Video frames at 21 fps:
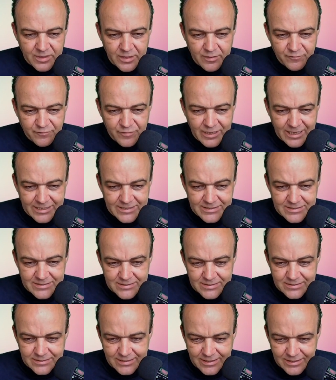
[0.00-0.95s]

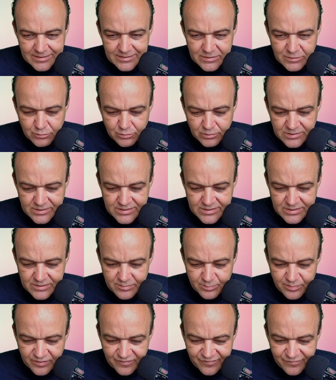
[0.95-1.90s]
Vielleicht ganz kurz,
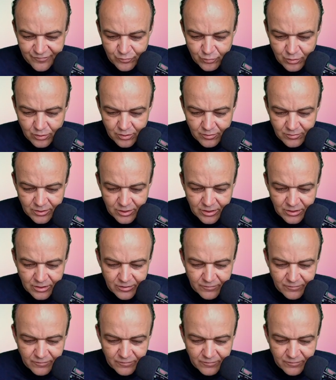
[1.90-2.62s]
bevor